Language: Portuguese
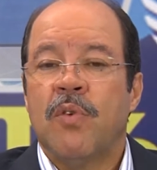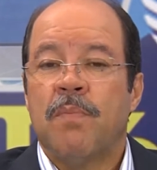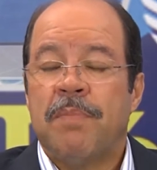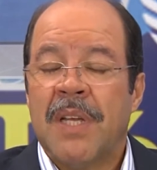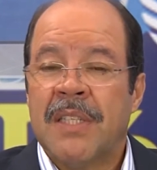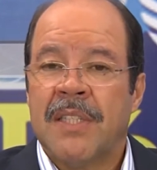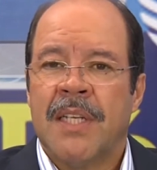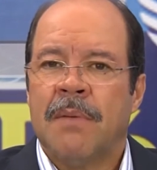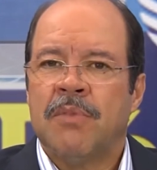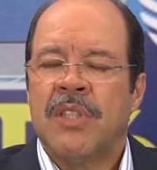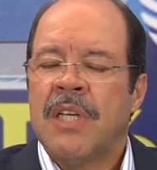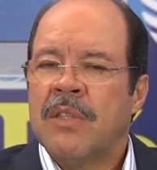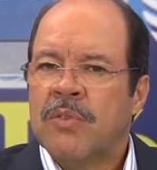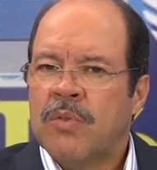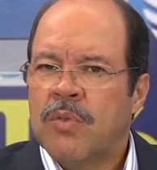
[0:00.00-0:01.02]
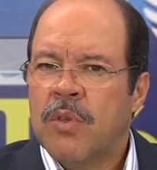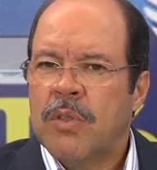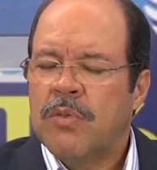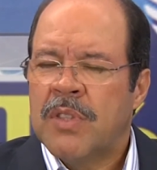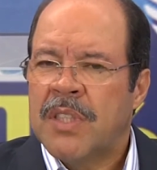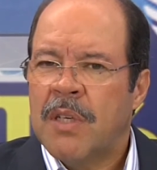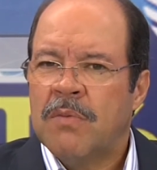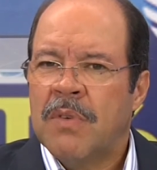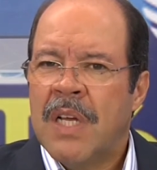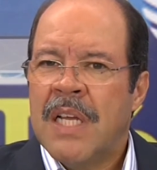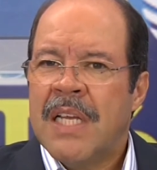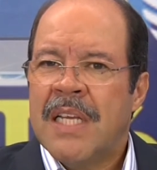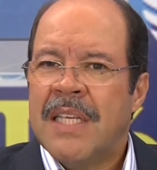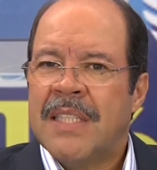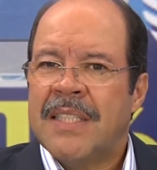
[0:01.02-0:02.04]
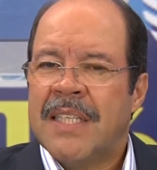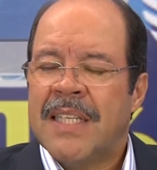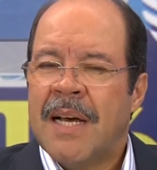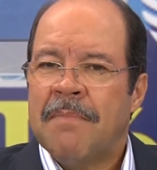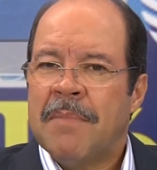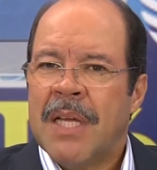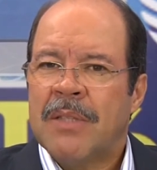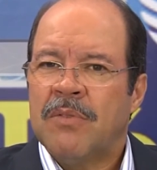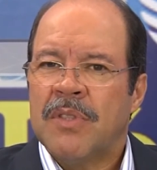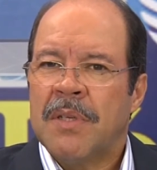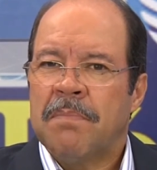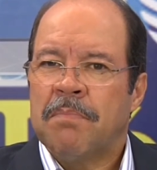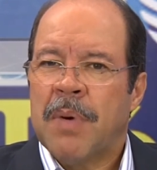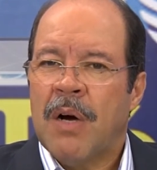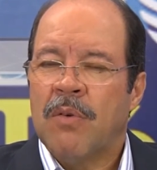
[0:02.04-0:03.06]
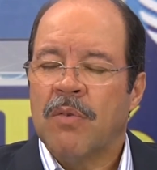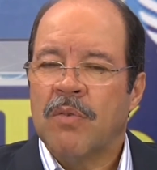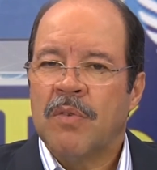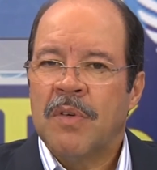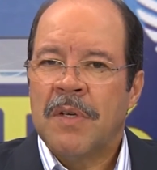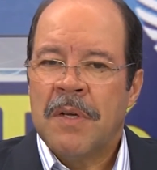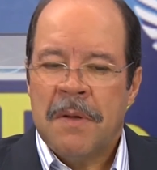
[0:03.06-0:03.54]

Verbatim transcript: ou pensamos. Todos são ensinamentos de Paulo.